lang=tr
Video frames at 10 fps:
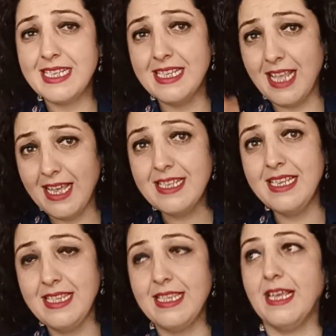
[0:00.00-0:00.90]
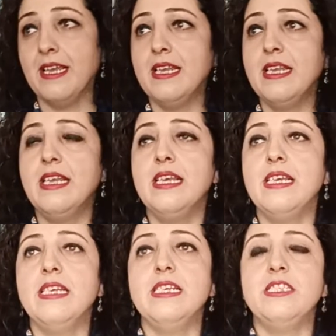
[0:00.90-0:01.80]
Giden gitti.
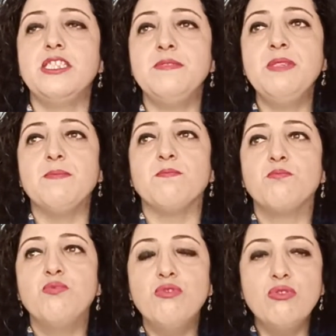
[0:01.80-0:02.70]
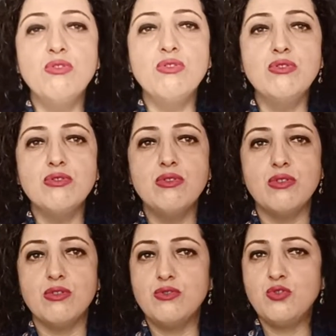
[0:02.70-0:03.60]
Şimdi bu e,
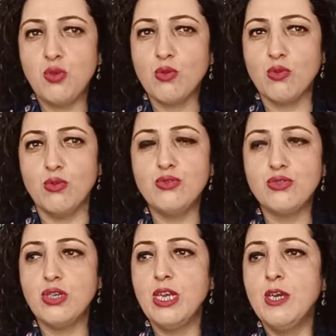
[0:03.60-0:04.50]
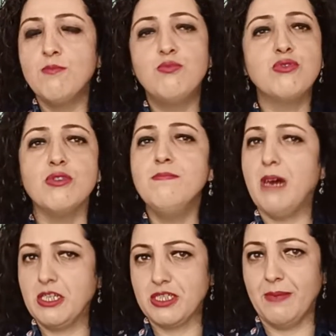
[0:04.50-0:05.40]
çöküş bugün
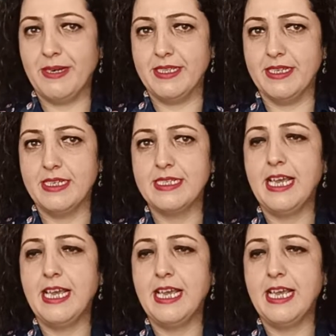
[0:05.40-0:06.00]
başlamadı.